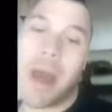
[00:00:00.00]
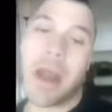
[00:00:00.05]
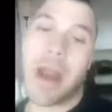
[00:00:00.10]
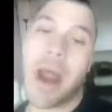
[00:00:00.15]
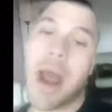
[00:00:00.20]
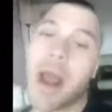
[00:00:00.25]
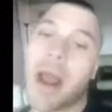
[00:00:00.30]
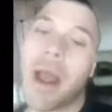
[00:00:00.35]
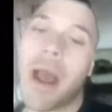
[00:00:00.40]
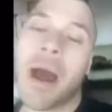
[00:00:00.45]

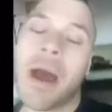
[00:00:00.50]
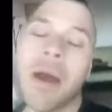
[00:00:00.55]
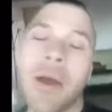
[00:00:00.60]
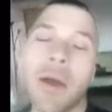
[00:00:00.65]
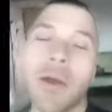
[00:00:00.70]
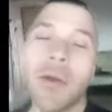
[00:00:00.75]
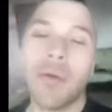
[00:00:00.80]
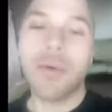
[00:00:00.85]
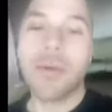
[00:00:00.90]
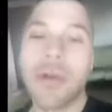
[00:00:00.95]
Beh,
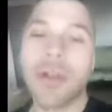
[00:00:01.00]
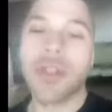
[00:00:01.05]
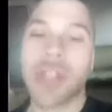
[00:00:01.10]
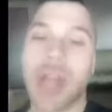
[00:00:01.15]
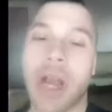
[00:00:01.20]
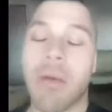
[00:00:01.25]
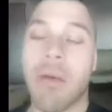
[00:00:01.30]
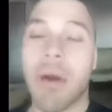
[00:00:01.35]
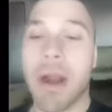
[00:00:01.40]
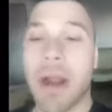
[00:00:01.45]
raga,
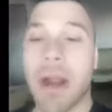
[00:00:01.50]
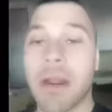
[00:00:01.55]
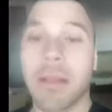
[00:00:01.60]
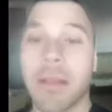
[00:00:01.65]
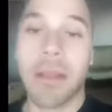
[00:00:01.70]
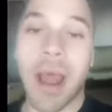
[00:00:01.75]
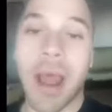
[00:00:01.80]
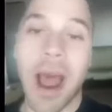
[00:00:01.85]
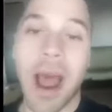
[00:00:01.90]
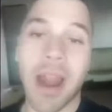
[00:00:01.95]
uno ha
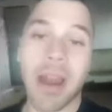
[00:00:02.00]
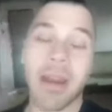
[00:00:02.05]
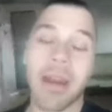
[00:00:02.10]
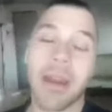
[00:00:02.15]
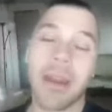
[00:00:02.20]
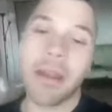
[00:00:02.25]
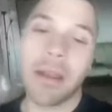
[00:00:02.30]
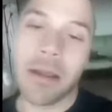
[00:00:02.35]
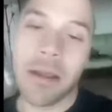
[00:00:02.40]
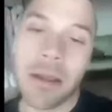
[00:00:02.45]
40
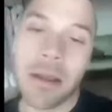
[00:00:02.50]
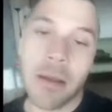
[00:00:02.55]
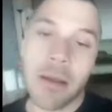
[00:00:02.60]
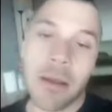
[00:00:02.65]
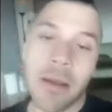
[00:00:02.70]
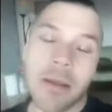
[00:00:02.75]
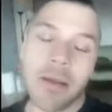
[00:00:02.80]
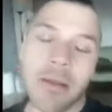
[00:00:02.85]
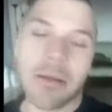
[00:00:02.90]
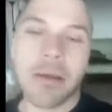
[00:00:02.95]

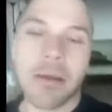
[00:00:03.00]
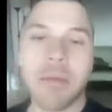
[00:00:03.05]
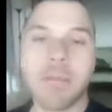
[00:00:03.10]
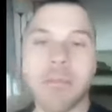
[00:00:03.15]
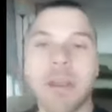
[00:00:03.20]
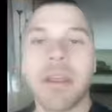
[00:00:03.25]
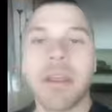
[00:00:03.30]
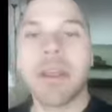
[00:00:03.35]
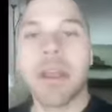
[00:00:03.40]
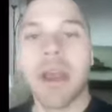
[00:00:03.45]
anni
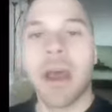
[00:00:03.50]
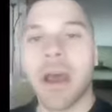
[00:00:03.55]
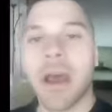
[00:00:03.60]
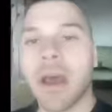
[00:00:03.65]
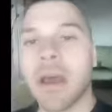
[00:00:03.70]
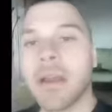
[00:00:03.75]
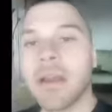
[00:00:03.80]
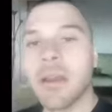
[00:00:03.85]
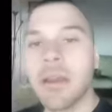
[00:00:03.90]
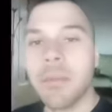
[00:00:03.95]
e
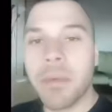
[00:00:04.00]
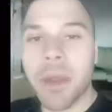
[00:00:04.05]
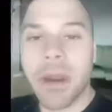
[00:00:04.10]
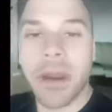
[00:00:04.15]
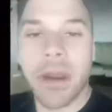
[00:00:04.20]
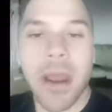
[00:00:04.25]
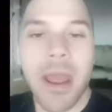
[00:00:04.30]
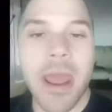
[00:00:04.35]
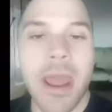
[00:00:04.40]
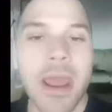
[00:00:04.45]
minchia,
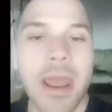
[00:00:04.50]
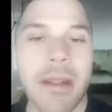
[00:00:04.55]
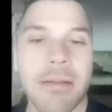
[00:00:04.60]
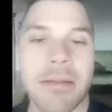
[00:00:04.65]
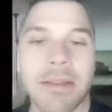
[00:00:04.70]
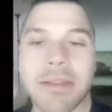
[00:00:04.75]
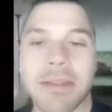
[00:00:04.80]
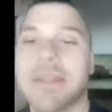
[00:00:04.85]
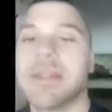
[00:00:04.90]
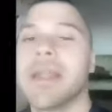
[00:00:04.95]

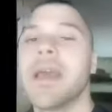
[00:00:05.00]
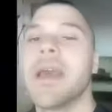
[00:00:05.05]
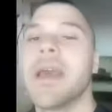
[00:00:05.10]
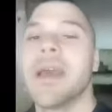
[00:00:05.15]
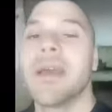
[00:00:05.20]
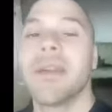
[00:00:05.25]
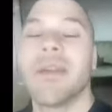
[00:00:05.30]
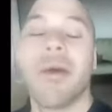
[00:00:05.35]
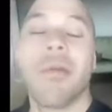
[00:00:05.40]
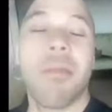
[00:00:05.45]
indipendente,
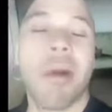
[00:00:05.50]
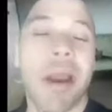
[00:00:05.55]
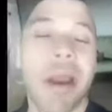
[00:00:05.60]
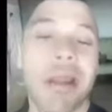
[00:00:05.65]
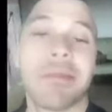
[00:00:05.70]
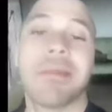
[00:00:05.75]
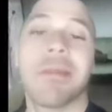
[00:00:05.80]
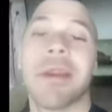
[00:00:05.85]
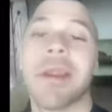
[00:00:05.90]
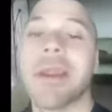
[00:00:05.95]
serio,
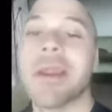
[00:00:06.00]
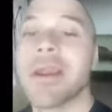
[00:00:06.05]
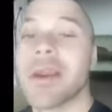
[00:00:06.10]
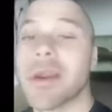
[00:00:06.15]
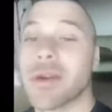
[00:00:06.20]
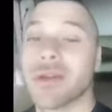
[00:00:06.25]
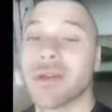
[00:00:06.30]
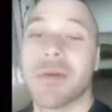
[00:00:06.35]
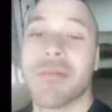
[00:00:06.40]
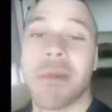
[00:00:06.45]

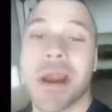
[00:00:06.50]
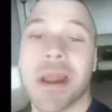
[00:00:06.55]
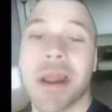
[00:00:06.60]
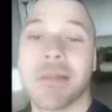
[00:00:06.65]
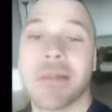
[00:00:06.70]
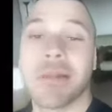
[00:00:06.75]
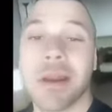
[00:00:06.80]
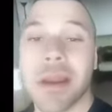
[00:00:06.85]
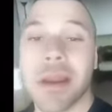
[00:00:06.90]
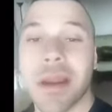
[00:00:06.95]
malandrino, sono
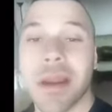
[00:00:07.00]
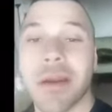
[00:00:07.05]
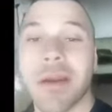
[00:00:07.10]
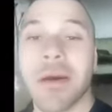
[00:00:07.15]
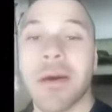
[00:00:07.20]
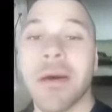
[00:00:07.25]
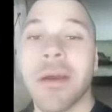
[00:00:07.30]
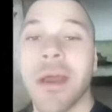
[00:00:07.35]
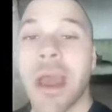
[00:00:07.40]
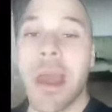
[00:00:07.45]

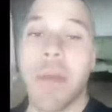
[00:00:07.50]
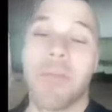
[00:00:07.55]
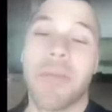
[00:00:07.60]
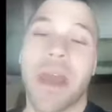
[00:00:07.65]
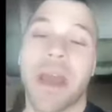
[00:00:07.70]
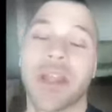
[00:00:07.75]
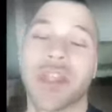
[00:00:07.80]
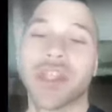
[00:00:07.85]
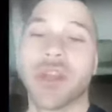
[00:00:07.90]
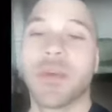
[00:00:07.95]
malandrino
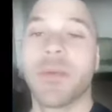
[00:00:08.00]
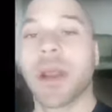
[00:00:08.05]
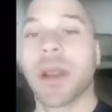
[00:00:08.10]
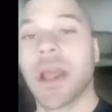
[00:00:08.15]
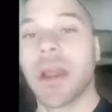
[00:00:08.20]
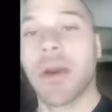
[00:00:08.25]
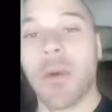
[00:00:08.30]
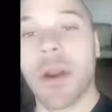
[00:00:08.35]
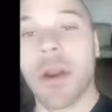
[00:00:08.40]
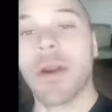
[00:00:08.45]
e
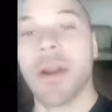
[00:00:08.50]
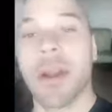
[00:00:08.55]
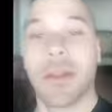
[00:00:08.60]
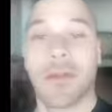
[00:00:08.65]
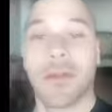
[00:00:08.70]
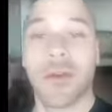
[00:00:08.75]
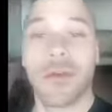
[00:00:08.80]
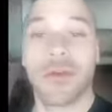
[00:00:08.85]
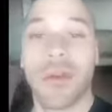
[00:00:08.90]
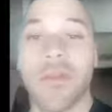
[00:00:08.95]
piange perché
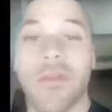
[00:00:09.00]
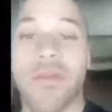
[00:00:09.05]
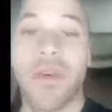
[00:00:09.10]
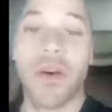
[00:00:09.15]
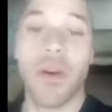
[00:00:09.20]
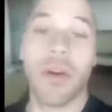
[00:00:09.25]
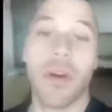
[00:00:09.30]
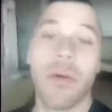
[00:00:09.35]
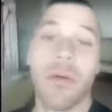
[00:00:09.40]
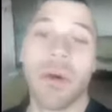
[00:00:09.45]
quello gli ha tolto
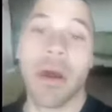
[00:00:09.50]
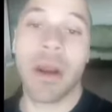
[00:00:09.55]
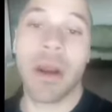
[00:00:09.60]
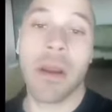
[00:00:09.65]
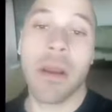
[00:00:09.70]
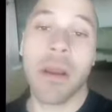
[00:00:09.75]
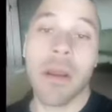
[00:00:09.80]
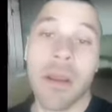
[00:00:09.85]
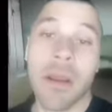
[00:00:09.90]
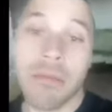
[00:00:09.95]
il
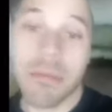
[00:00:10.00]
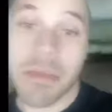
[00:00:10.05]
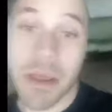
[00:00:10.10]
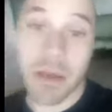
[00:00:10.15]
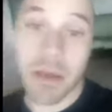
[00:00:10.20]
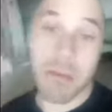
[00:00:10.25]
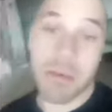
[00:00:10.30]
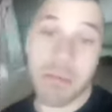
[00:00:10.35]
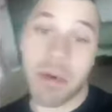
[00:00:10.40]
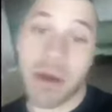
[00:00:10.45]
follower.
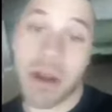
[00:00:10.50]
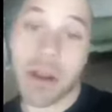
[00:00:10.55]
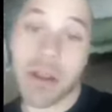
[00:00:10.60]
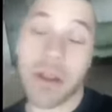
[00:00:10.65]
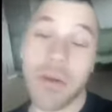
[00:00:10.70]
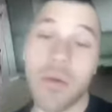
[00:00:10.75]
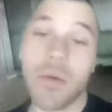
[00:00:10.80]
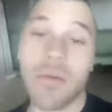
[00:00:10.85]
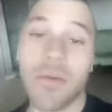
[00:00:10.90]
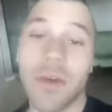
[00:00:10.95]
Minchia, mi
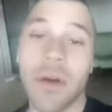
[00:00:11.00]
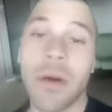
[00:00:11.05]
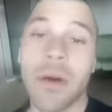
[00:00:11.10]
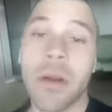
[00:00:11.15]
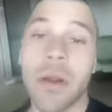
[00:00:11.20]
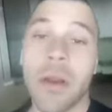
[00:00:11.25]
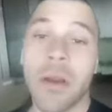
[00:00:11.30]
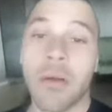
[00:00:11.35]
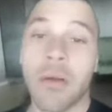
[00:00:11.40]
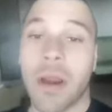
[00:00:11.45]
pari
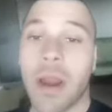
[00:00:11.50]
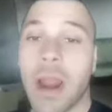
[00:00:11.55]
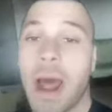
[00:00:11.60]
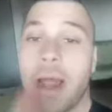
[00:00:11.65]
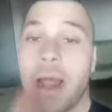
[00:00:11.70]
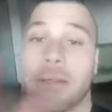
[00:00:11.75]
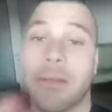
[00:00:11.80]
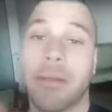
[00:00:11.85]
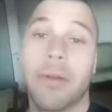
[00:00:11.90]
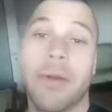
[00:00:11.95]
diluvio.
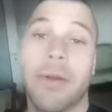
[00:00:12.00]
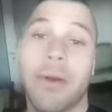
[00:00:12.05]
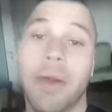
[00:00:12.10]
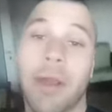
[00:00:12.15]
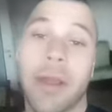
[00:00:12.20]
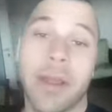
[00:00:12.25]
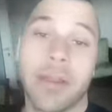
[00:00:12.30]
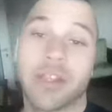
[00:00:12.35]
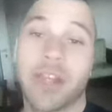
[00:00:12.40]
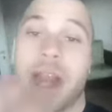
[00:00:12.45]

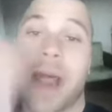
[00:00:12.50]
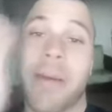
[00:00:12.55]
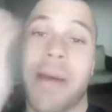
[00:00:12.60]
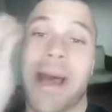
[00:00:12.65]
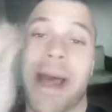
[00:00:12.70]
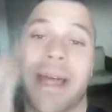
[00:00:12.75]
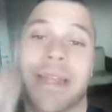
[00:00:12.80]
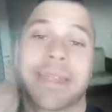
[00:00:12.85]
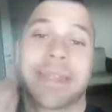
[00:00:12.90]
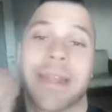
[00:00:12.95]
Quell'altro eh,
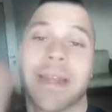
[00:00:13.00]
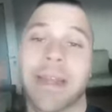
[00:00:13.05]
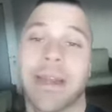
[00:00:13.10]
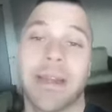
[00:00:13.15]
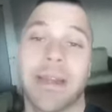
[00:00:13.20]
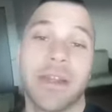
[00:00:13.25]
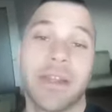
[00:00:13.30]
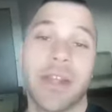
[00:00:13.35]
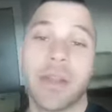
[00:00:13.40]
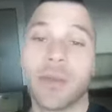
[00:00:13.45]
ha la
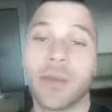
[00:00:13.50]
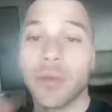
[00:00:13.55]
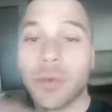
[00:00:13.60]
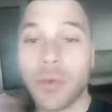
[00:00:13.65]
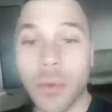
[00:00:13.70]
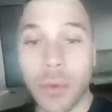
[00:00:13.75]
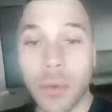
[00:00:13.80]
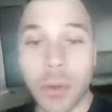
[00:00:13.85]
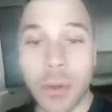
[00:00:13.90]
maschera, hai detto